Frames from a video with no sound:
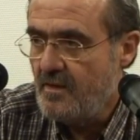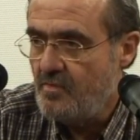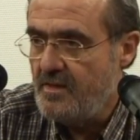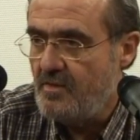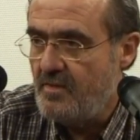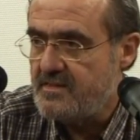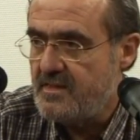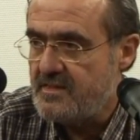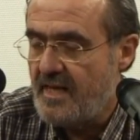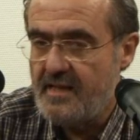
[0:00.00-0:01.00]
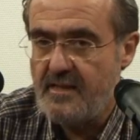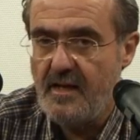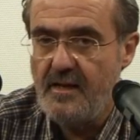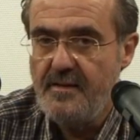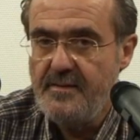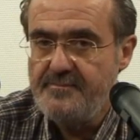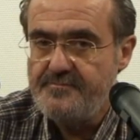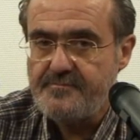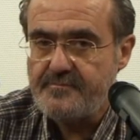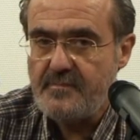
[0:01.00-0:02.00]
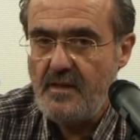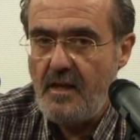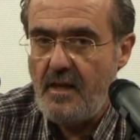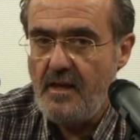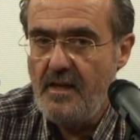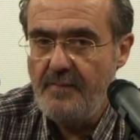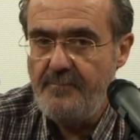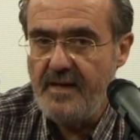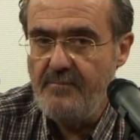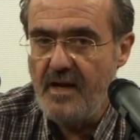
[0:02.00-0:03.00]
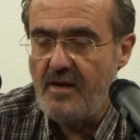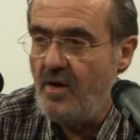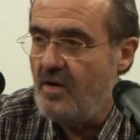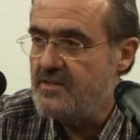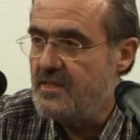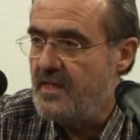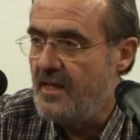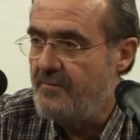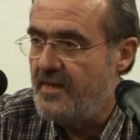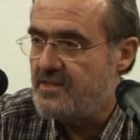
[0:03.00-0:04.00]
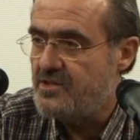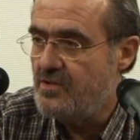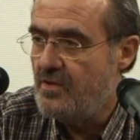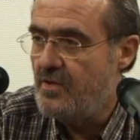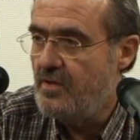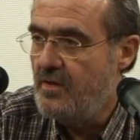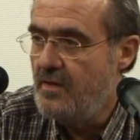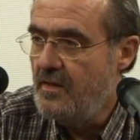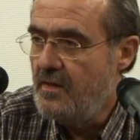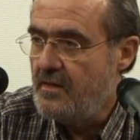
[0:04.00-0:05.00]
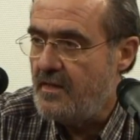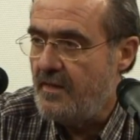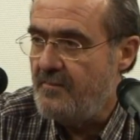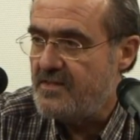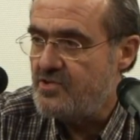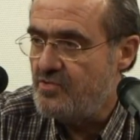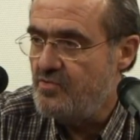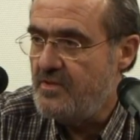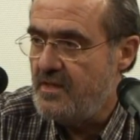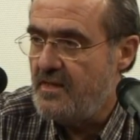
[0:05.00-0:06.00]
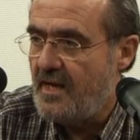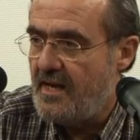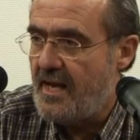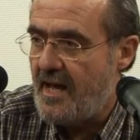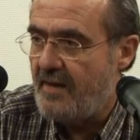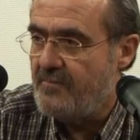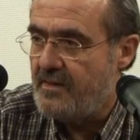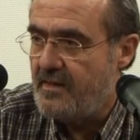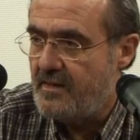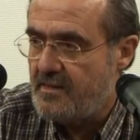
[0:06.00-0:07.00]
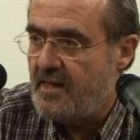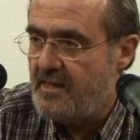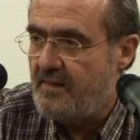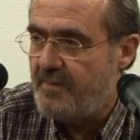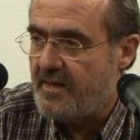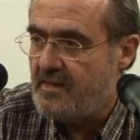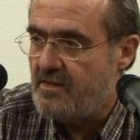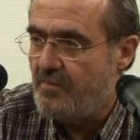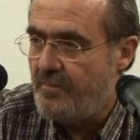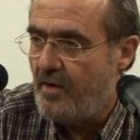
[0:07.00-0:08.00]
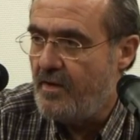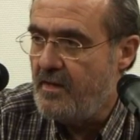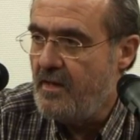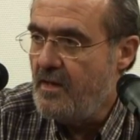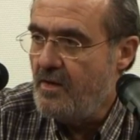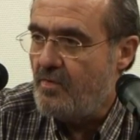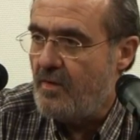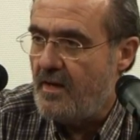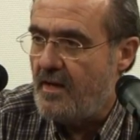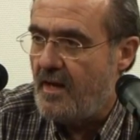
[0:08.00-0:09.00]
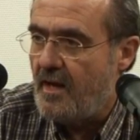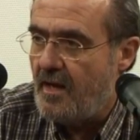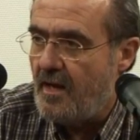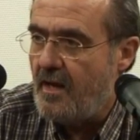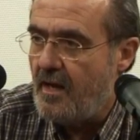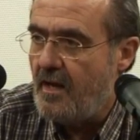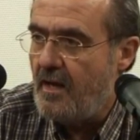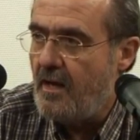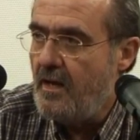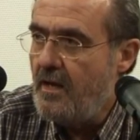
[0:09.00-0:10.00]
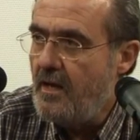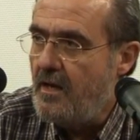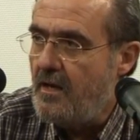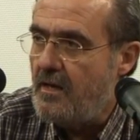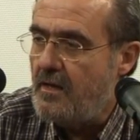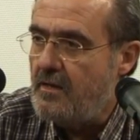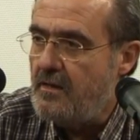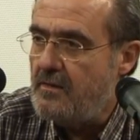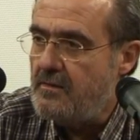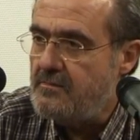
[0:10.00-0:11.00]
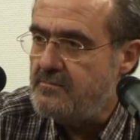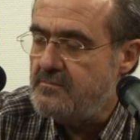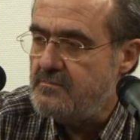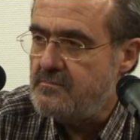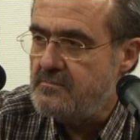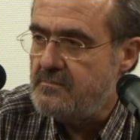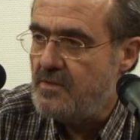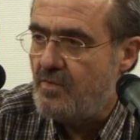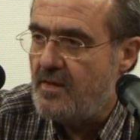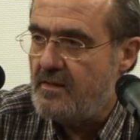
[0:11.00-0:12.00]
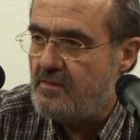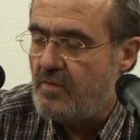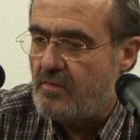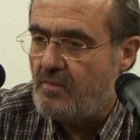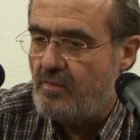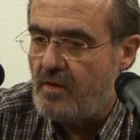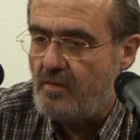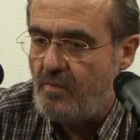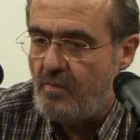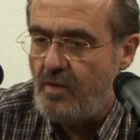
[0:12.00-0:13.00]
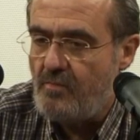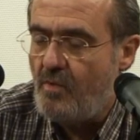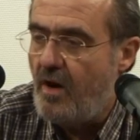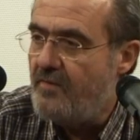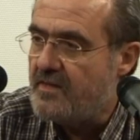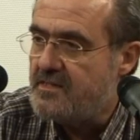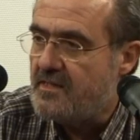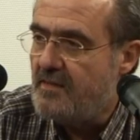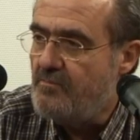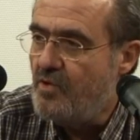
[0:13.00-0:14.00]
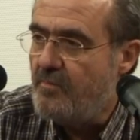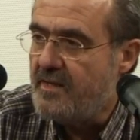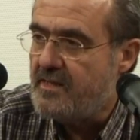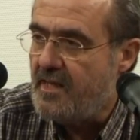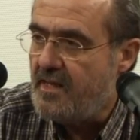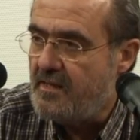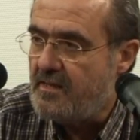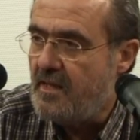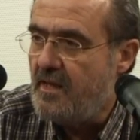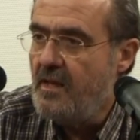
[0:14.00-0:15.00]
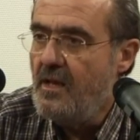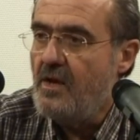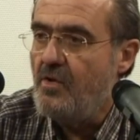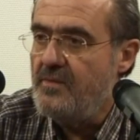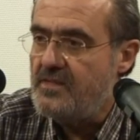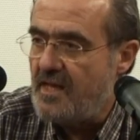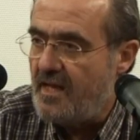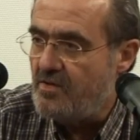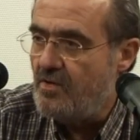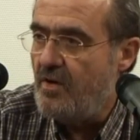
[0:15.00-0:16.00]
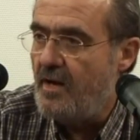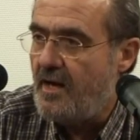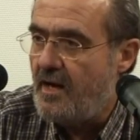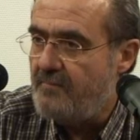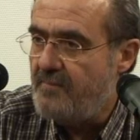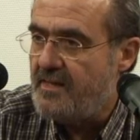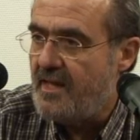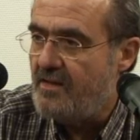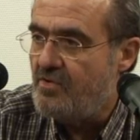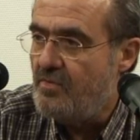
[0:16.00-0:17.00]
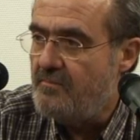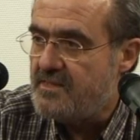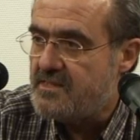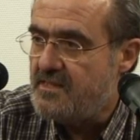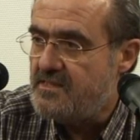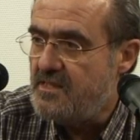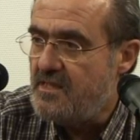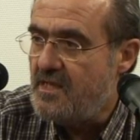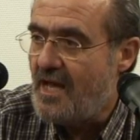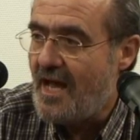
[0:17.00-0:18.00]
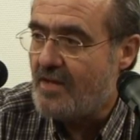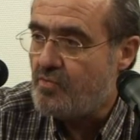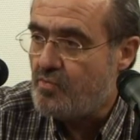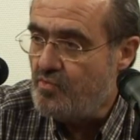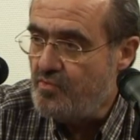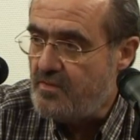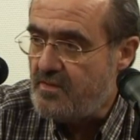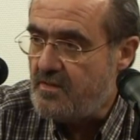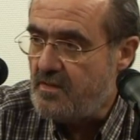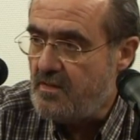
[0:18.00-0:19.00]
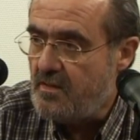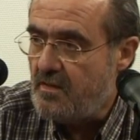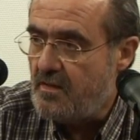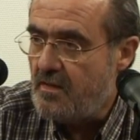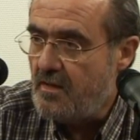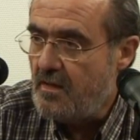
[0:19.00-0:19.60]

Quindi questa è stata la prima cosa che ha messo, che ha messo tutti in allarme e da lì è partito poi quella, eh, quel, quel, quel muoversi a tambur battente cominciando a mandando messaggini a tutti